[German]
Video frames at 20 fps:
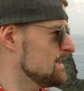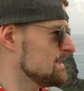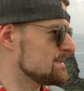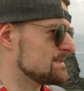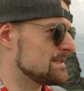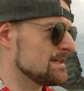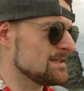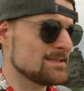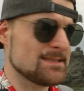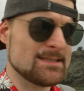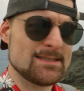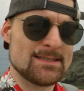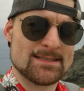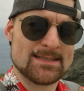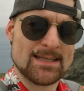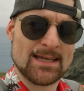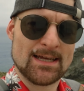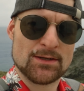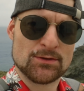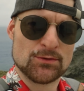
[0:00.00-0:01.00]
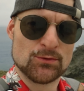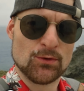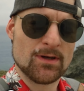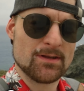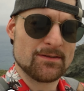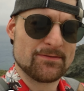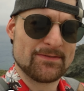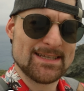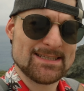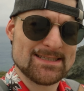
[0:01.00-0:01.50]
Das ist der
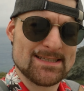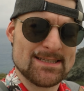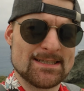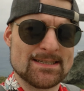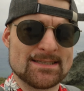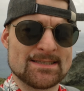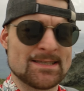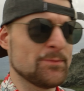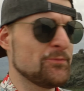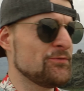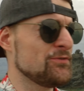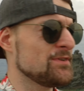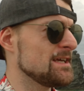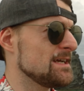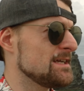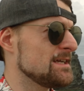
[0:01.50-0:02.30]
nordwestliche Zipfel der